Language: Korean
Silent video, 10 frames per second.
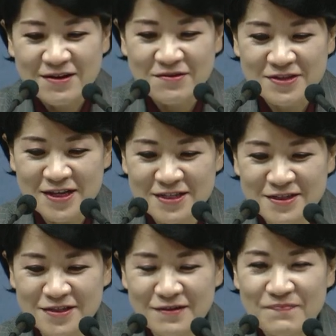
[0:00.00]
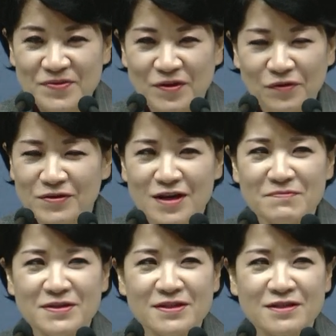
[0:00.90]
어, 사실은 여러
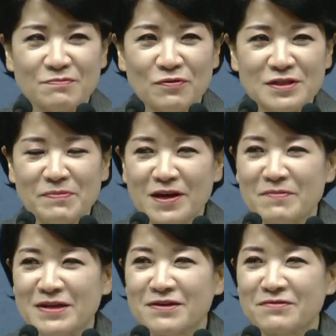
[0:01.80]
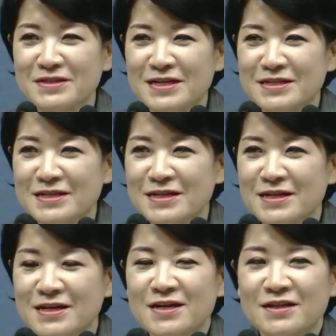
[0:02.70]
개의 메시지를 복잡하게 받는 것이
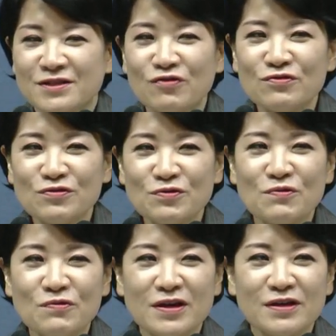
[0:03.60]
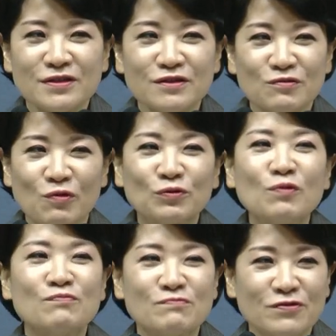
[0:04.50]
아니라 선교라는
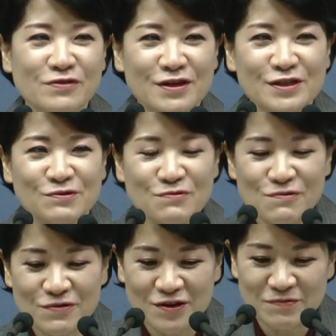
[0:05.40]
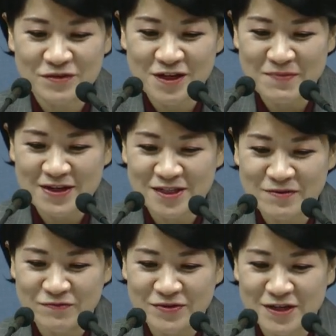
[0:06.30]
공통 분모를 가지고 여러분들이
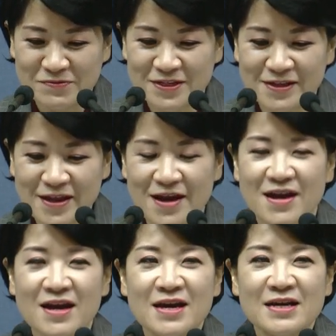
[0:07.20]
말씀을 붙잡으실 때